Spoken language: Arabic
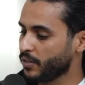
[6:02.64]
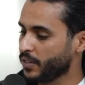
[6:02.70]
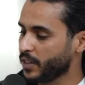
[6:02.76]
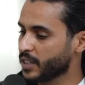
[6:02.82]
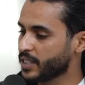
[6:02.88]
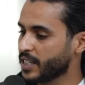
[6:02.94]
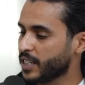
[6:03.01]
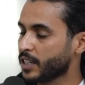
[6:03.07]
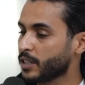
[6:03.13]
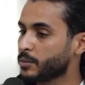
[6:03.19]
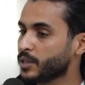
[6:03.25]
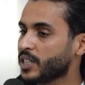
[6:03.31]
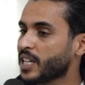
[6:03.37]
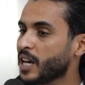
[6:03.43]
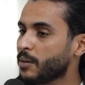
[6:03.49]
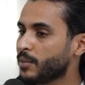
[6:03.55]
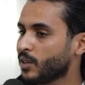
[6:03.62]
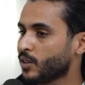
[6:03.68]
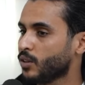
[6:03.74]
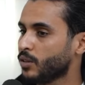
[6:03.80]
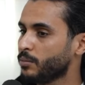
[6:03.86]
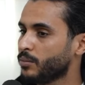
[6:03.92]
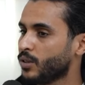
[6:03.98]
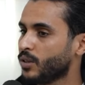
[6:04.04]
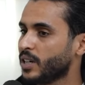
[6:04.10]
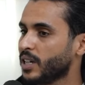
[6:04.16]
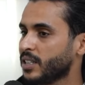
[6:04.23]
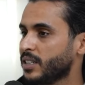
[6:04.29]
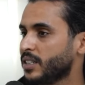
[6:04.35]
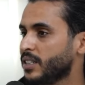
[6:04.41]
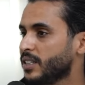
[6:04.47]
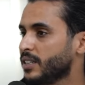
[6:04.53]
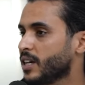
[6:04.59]
فيكس انك باش تعمل كومبمون
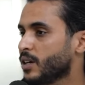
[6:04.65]
غادي